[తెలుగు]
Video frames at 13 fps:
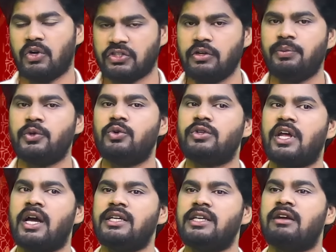మొత్తం ఇప్పుడు
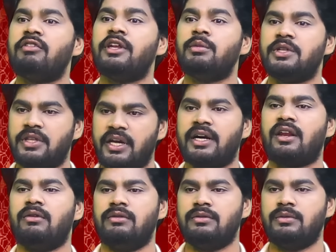నూట ఇరవై ఎనిమిది
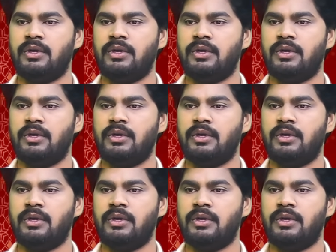థియేటర్లు